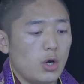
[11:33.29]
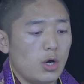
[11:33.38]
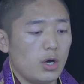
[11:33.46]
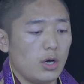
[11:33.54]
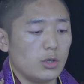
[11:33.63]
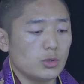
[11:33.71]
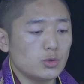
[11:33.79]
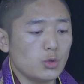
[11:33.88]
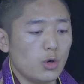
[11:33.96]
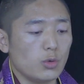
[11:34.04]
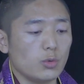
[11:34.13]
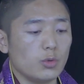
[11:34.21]
呃，
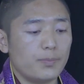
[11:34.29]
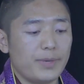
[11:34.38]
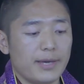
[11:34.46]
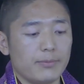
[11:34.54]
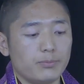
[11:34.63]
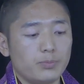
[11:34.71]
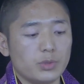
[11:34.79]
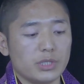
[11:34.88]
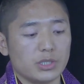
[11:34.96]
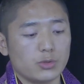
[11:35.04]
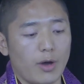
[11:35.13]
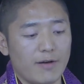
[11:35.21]
若无便不
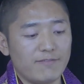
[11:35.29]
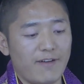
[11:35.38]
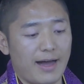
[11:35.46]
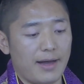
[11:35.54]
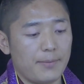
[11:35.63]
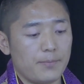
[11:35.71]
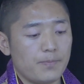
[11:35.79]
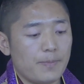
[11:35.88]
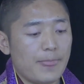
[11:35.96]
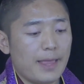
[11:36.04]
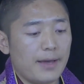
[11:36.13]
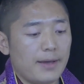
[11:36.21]
可传法。
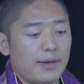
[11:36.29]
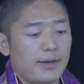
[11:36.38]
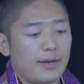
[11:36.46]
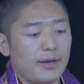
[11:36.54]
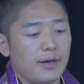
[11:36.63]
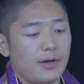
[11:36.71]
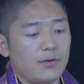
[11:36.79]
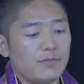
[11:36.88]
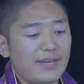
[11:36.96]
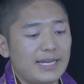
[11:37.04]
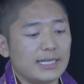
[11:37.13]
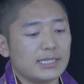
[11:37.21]
呃，
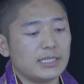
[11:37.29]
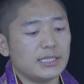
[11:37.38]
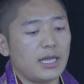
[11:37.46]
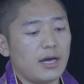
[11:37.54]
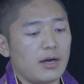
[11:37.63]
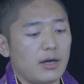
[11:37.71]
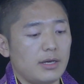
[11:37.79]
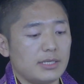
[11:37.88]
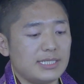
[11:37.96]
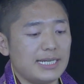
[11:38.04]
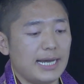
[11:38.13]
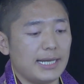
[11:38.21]
为了得到啊
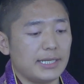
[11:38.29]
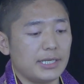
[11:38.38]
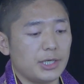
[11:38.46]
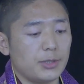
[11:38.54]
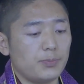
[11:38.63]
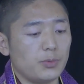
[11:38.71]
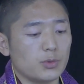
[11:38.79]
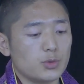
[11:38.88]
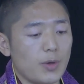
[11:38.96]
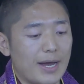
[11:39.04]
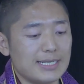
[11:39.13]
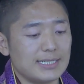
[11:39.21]
这样的一步
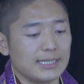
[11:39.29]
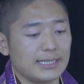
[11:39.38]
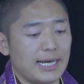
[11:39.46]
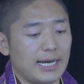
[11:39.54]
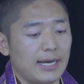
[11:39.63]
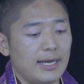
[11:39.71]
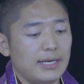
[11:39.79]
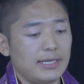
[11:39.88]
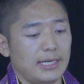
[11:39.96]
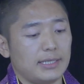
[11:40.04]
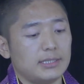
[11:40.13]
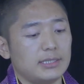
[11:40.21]
传承呢，
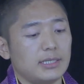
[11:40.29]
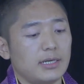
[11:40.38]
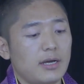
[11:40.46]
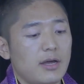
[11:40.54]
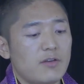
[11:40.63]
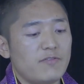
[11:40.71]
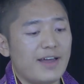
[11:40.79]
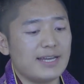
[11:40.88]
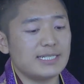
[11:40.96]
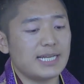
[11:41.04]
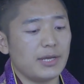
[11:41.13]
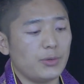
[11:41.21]
也可翻
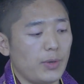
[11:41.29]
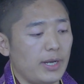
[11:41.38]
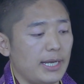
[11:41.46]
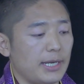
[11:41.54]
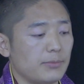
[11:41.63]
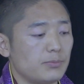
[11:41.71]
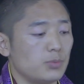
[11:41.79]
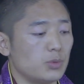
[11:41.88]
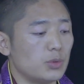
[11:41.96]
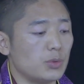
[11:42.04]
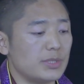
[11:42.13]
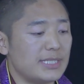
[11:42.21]
山越岭，不
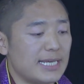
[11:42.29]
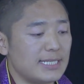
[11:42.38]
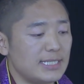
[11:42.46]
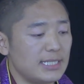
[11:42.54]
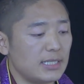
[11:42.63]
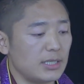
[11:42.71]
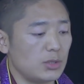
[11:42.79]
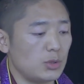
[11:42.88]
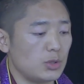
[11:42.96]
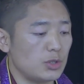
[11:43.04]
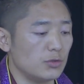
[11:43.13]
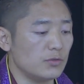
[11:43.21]
顾艰辛的
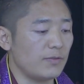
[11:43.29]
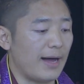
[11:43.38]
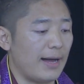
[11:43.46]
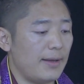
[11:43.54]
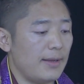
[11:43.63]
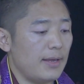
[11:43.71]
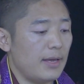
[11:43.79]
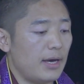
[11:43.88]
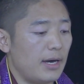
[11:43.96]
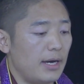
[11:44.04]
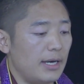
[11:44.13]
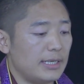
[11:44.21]
去求法，
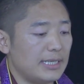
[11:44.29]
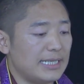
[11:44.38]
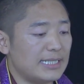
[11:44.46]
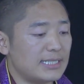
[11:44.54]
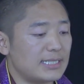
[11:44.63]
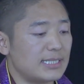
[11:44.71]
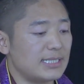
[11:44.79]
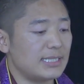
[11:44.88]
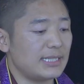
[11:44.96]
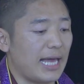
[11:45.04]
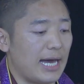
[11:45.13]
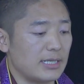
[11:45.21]
呃，以此
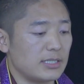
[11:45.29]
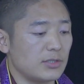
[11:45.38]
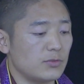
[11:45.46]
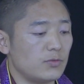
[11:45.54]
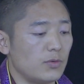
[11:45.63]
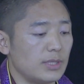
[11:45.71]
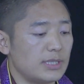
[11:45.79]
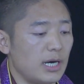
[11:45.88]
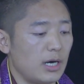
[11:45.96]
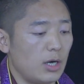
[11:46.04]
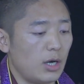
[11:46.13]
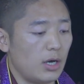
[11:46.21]
达成佛教
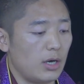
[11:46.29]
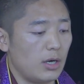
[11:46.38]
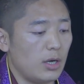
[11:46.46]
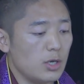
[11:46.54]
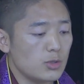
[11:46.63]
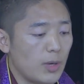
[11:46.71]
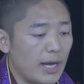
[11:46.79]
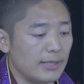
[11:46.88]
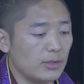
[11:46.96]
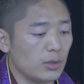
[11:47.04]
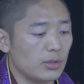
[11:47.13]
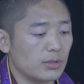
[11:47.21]
啊传
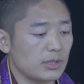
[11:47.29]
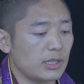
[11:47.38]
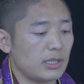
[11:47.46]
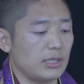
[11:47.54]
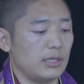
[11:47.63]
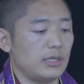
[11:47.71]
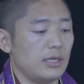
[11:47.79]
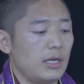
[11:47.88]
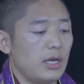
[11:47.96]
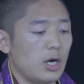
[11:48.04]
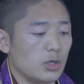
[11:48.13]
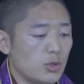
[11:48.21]
统的
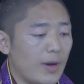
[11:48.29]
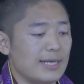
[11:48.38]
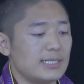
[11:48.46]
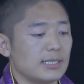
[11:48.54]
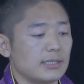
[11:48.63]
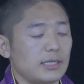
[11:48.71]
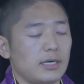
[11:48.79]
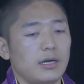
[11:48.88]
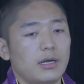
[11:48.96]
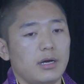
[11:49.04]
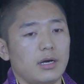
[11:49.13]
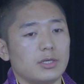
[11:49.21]
呃传承的
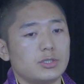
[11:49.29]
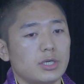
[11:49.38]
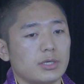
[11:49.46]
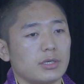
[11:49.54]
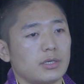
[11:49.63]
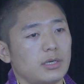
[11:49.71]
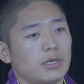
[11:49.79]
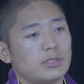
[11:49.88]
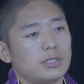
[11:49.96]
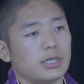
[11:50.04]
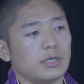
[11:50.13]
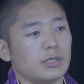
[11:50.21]
呃正
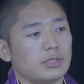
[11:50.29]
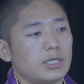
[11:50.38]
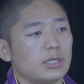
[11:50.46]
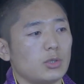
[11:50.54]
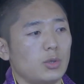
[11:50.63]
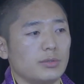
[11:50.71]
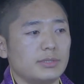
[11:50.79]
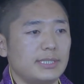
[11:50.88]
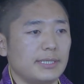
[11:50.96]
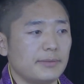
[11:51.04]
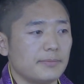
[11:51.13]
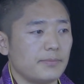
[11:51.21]
正正同
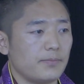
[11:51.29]
性。